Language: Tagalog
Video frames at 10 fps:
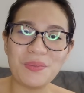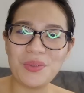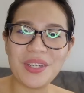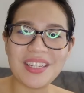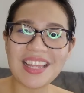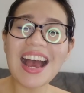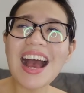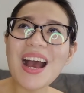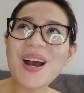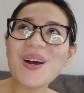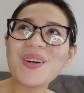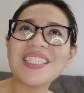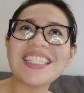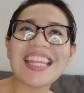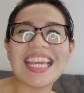breathe
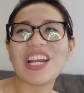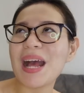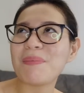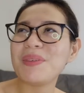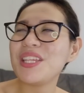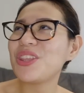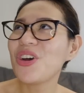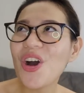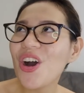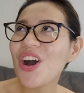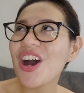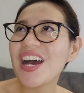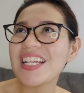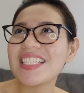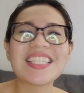out. Think of happy thoughts.